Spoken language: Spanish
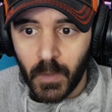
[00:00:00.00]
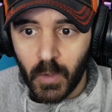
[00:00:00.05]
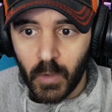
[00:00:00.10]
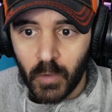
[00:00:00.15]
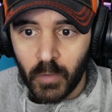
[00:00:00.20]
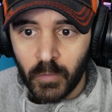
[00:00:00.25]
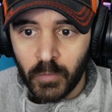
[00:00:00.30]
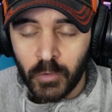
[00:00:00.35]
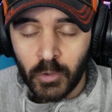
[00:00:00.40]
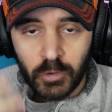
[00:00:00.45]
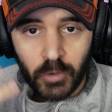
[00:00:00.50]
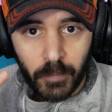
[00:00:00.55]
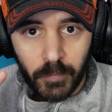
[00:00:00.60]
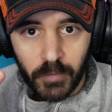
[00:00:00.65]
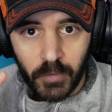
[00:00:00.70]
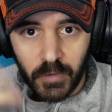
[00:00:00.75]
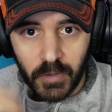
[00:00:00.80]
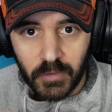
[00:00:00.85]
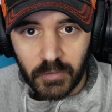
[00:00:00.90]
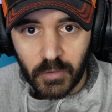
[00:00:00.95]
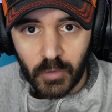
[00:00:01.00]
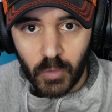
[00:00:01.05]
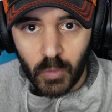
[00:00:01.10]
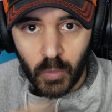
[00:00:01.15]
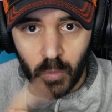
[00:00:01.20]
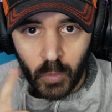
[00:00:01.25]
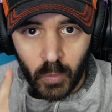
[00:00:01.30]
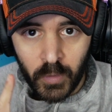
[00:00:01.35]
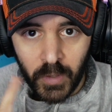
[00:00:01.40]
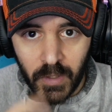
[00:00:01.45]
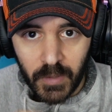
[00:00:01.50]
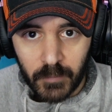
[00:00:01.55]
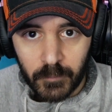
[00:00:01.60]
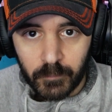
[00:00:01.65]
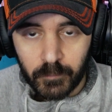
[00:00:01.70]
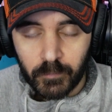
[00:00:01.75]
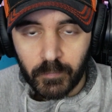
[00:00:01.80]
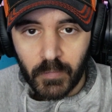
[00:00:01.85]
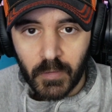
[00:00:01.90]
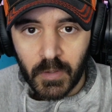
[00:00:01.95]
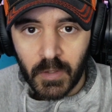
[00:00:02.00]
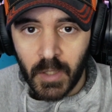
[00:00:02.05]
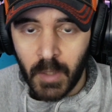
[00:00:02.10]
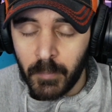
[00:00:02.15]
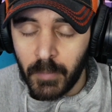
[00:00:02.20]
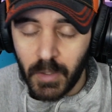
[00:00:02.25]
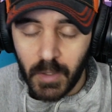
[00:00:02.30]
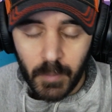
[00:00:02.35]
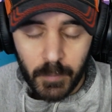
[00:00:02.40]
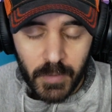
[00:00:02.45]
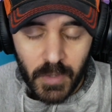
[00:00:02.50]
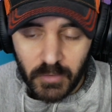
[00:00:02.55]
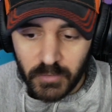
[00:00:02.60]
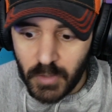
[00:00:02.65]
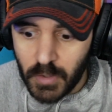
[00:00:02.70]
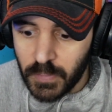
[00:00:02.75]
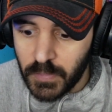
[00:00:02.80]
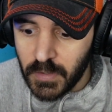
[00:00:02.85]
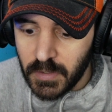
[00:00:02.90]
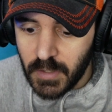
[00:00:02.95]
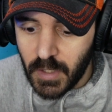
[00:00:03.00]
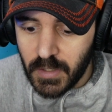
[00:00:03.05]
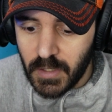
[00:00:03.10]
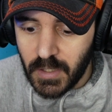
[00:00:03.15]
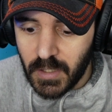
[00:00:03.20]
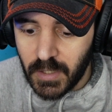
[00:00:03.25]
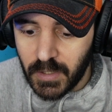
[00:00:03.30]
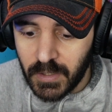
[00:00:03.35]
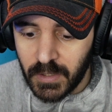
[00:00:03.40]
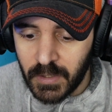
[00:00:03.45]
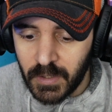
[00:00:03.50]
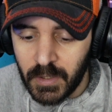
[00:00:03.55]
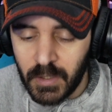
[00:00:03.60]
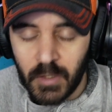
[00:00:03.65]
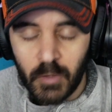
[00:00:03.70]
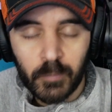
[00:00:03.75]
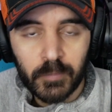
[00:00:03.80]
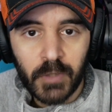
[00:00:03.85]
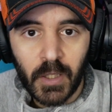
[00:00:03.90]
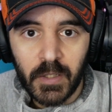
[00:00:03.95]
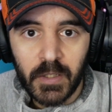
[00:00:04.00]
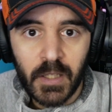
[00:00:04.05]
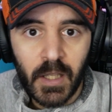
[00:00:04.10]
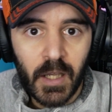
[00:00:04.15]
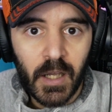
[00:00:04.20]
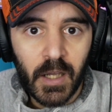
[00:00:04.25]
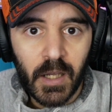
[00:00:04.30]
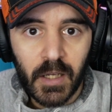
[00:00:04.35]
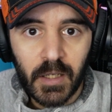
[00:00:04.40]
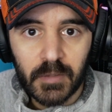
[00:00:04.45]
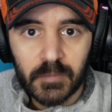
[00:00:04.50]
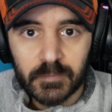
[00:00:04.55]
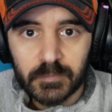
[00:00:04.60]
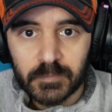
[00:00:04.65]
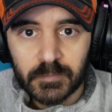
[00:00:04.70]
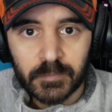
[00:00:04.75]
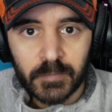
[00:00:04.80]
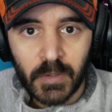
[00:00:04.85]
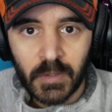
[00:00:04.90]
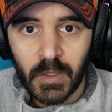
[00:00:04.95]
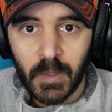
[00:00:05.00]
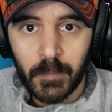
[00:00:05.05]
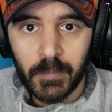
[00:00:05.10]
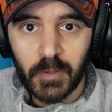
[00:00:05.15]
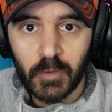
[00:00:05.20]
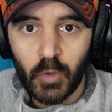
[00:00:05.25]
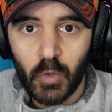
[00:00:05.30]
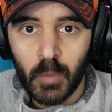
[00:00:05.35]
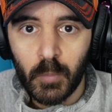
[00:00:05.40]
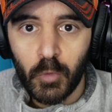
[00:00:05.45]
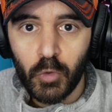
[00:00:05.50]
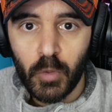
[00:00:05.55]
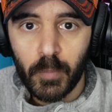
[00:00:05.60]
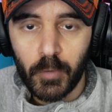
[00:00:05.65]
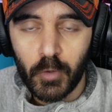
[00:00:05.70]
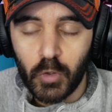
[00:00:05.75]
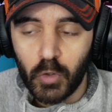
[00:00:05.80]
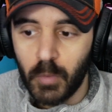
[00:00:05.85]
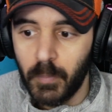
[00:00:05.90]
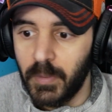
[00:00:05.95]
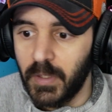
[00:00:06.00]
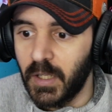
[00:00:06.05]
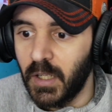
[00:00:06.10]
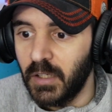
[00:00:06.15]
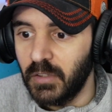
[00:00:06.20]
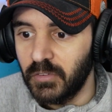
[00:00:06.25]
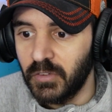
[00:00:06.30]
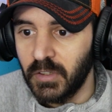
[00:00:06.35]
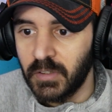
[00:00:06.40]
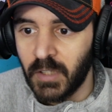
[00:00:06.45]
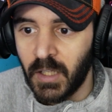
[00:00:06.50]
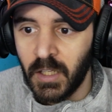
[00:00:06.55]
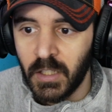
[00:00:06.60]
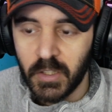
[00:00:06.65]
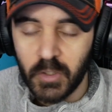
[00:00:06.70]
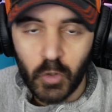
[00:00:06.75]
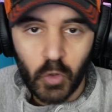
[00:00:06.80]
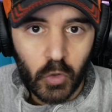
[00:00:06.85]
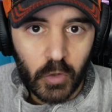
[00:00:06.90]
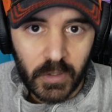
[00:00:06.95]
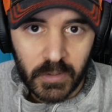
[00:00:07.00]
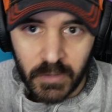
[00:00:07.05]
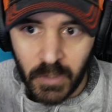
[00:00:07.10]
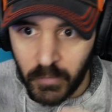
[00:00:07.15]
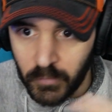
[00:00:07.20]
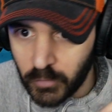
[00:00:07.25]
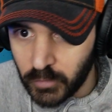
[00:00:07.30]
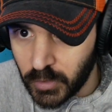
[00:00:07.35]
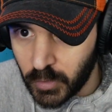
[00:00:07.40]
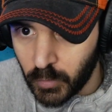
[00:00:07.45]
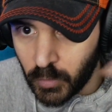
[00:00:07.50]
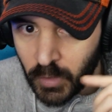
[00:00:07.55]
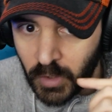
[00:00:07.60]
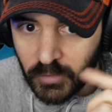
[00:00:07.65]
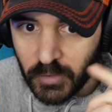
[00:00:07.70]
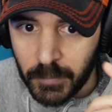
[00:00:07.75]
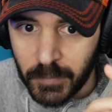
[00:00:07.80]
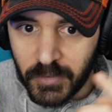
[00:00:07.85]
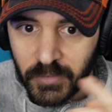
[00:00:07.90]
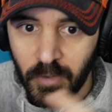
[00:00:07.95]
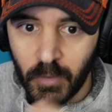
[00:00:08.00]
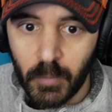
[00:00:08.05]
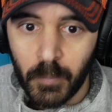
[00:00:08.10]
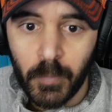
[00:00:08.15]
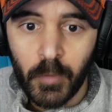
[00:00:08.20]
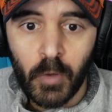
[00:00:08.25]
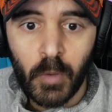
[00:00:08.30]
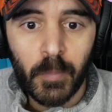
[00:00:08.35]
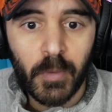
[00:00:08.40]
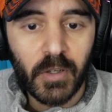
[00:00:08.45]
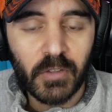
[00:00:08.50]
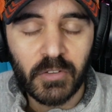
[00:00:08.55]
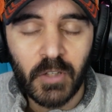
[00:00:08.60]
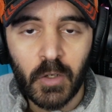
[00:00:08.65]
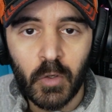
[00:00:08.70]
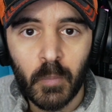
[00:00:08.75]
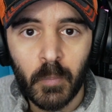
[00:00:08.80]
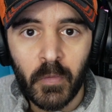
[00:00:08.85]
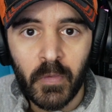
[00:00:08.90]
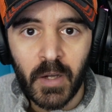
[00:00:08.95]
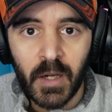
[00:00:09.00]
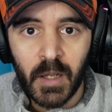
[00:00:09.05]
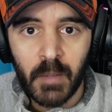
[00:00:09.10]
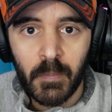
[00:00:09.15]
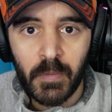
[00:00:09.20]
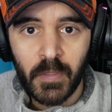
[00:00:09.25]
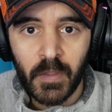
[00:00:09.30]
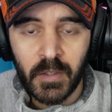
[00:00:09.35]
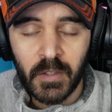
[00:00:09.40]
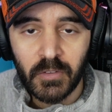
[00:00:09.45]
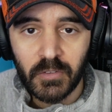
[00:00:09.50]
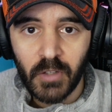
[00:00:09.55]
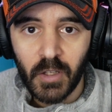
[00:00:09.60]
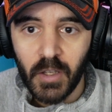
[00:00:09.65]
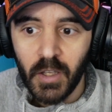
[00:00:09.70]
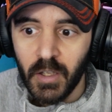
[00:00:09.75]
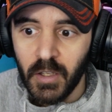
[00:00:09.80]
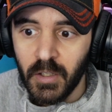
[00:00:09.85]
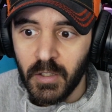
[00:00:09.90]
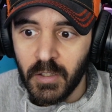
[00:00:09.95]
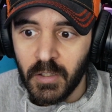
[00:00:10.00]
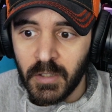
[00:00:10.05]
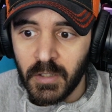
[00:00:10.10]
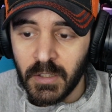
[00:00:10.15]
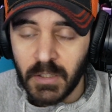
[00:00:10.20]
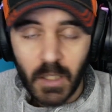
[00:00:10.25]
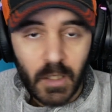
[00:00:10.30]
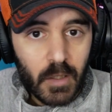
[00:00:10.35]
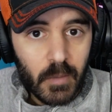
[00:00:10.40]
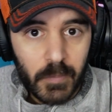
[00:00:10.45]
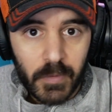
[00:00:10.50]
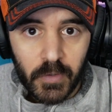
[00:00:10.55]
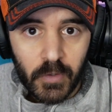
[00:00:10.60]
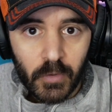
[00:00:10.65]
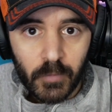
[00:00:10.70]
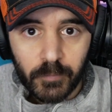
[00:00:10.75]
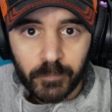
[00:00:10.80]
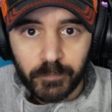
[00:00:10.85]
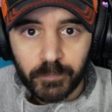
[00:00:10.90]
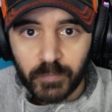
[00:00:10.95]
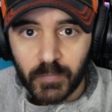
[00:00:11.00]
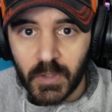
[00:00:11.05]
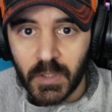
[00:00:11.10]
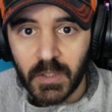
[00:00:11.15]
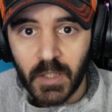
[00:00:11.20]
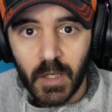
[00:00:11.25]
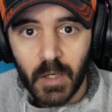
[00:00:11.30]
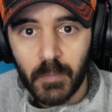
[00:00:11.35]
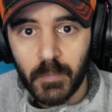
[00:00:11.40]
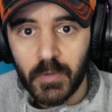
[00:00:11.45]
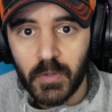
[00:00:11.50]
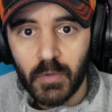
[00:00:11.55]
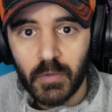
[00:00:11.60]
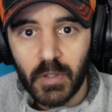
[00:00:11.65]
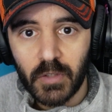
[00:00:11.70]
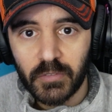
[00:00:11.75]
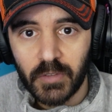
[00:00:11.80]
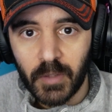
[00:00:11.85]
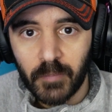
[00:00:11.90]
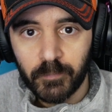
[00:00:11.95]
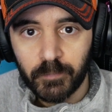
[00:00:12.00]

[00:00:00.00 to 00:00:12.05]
dos opciones. Una, la más rápida y sencilla y es la que optaría prácticamente todo el mundo por no complicarse tal y no conectar dos neuronas y pensar un poco porque sale humo de la cabeza y es quitar el vídeo, quitar el vídeo y ya está.